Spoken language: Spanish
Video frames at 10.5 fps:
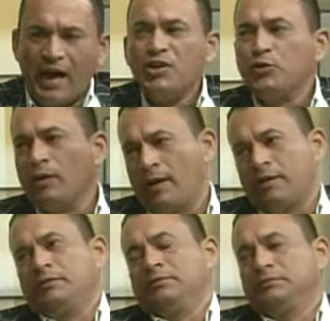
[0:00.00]
al
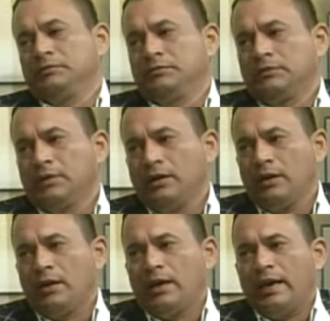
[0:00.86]
ciudadano,
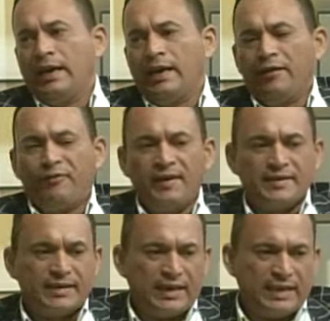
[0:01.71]
es la
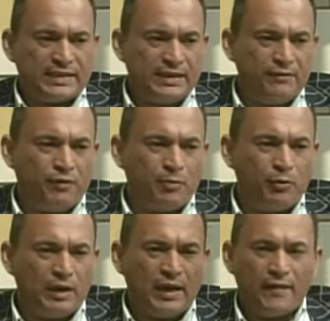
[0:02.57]
defensa y
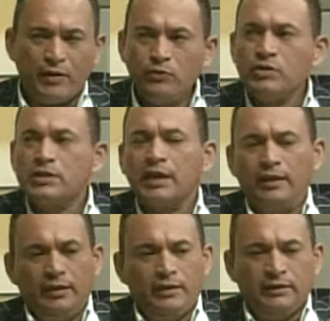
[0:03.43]
formular la denuncia
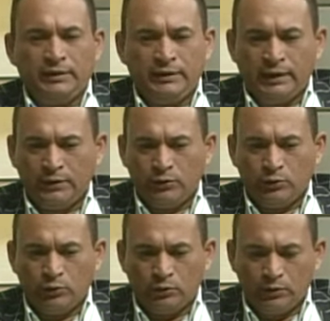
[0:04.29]

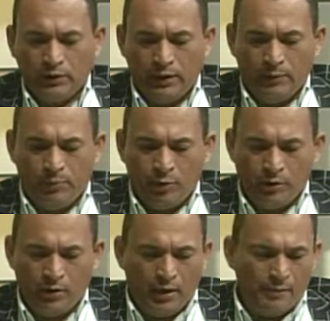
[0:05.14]
tanto
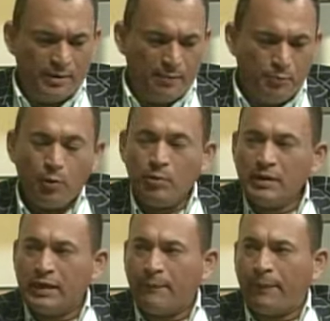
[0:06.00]
por la vía
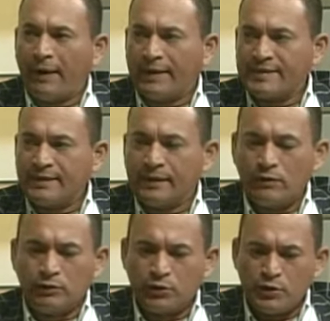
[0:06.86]
pública para que se
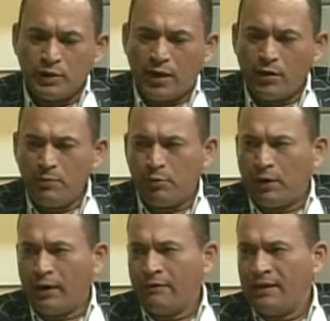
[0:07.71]
entere los otros ciudadanos y
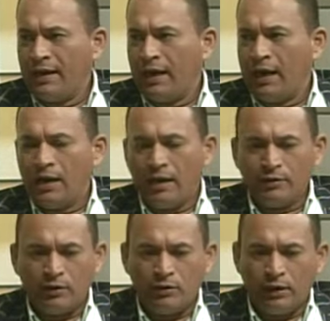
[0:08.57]
por la vía legal
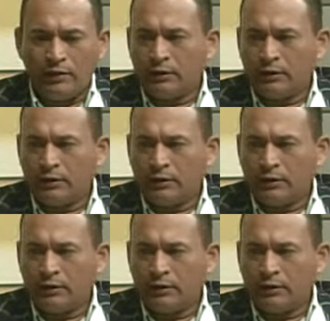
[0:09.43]
ante los,